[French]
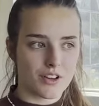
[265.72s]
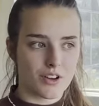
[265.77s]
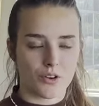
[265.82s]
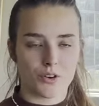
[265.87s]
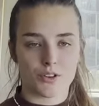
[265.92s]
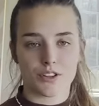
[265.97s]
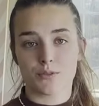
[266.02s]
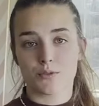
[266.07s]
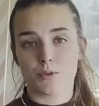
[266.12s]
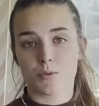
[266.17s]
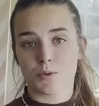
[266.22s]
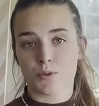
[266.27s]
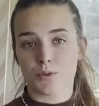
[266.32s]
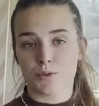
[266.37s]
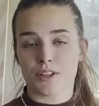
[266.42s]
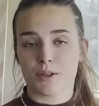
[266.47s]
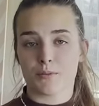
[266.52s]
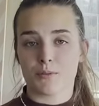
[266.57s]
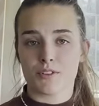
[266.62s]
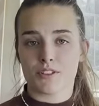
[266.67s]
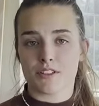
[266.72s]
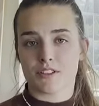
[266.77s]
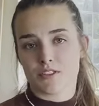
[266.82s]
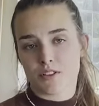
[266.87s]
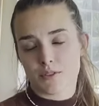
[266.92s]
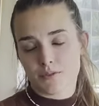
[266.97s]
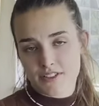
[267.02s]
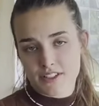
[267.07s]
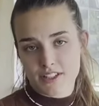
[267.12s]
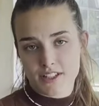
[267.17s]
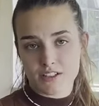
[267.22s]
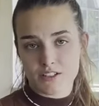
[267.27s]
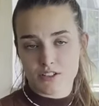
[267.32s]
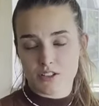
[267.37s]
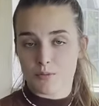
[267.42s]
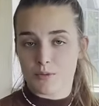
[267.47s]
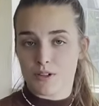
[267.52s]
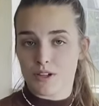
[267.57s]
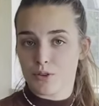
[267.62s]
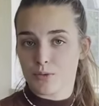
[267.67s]
en développant notamment des soft skills
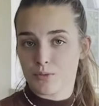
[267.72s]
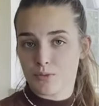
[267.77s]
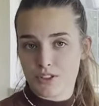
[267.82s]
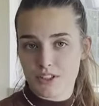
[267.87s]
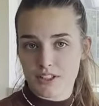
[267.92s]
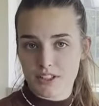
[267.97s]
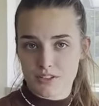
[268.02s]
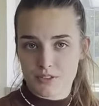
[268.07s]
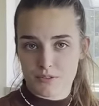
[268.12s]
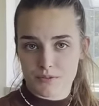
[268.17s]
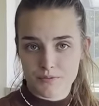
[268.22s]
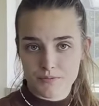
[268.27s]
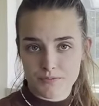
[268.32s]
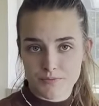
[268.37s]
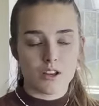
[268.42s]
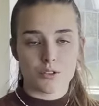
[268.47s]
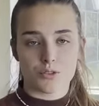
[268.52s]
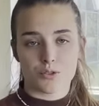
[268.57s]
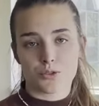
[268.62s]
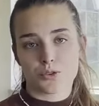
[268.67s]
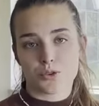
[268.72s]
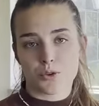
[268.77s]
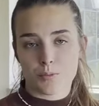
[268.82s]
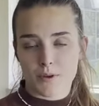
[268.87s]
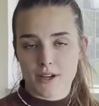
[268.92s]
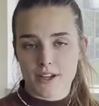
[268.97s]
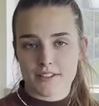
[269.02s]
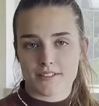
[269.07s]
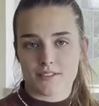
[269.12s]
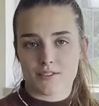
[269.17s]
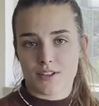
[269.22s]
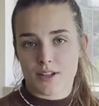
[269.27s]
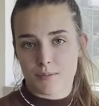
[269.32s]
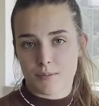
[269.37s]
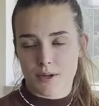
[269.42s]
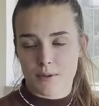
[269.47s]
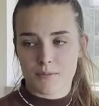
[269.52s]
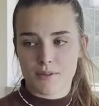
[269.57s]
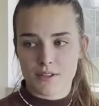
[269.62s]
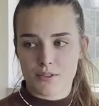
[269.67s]
comme la communication. D'autre part, cela
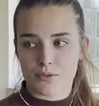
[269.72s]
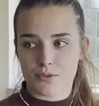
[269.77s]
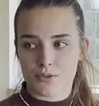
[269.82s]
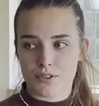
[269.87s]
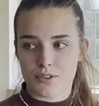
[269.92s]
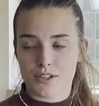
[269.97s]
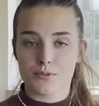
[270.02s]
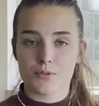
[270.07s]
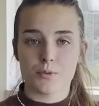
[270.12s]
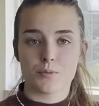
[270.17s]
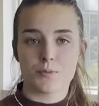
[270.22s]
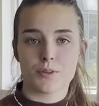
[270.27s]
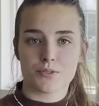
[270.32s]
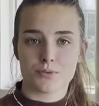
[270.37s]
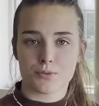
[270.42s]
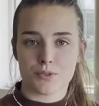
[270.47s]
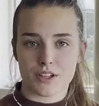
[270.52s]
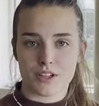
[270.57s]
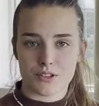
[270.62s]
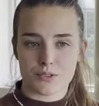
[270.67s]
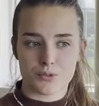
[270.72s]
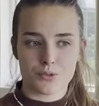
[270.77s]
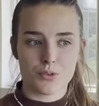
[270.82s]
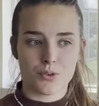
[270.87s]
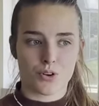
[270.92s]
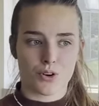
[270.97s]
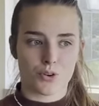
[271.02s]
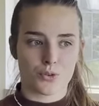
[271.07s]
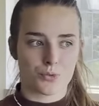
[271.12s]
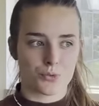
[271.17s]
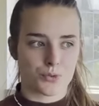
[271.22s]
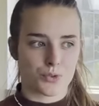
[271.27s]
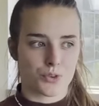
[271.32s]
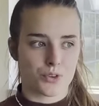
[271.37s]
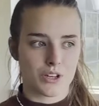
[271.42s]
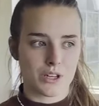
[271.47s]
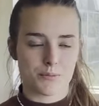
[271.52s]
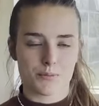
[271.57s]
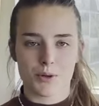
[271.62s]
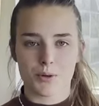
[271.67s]
permet de développer son réseau en
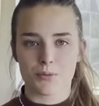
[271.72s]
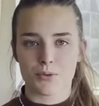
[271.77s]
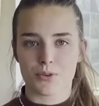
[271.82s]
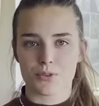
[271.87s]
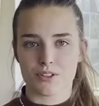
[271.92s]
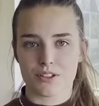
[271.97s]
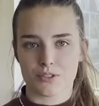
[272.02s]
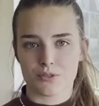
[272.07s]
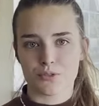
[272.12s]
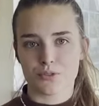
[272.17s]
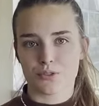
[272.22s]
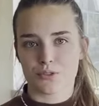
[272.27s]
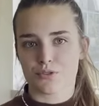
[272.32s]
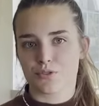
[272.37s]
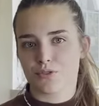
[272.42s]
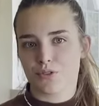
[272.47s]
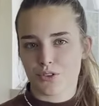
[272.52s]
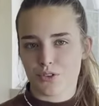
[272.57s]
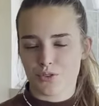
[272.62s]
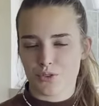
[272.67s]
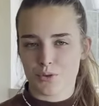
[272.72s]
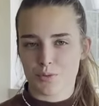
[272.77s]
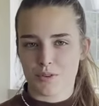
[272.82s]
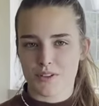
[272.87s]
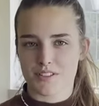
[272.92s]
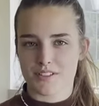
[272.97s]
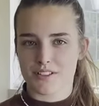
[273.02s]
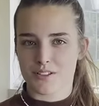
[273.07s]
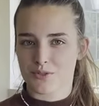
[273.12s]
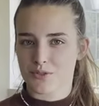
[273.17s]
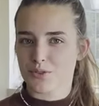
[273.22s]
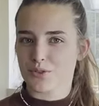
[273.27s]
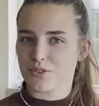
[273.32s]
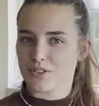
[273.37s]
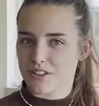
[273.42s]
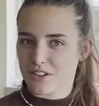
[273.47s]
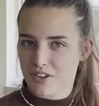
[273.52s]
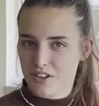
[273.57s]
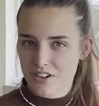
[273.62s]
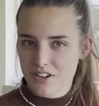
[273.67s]
rencontrant les membres des autres juniors entreprises des autres
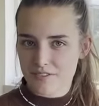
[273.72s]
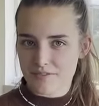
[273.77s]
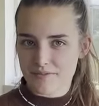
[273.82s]
écoles.